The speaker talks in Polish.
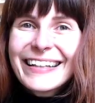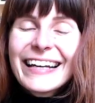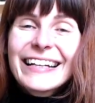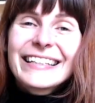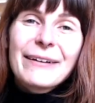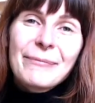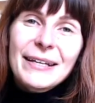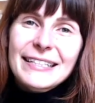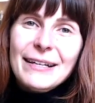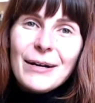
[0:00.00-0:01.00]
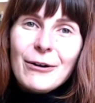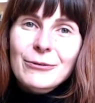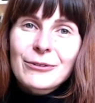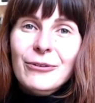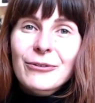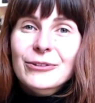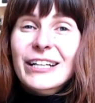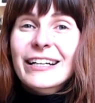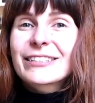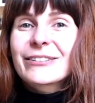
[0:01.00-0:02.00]
niemieckim
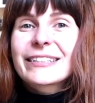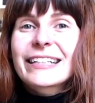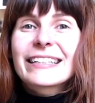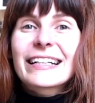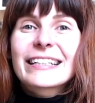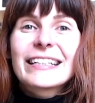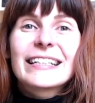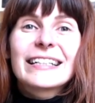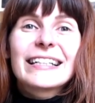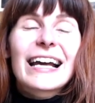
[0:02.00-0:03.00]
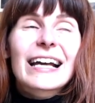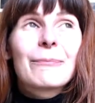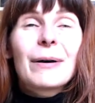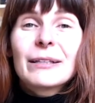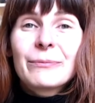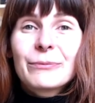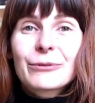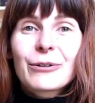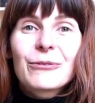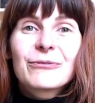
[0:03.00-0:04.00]
autorze książek takich jak
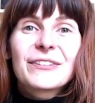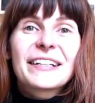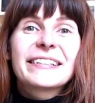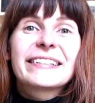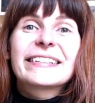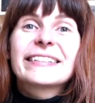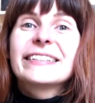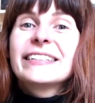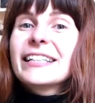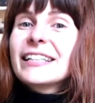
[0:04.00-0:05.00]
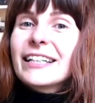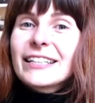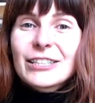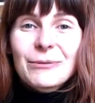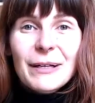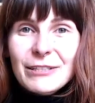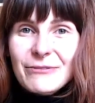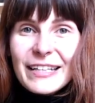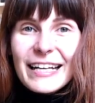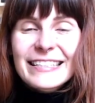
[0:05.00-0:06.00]
Badenbrukowie, czy e, Śmierć
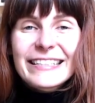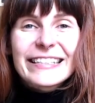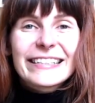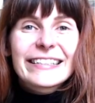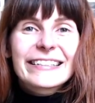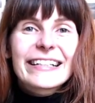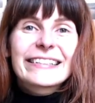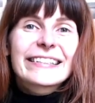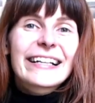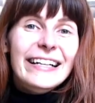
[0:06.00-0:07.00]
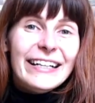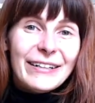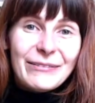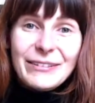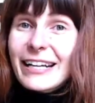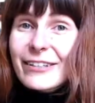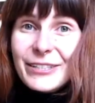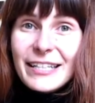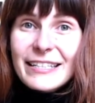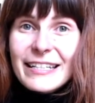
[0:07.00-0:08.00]
Wenecji, czy też e,
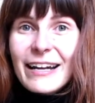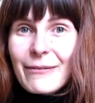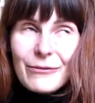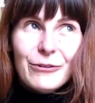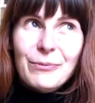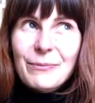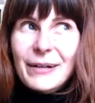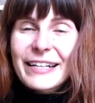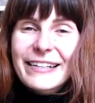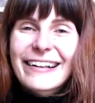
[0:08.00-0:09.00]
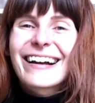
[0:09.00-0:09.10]
Czarodziejska lub Magiczna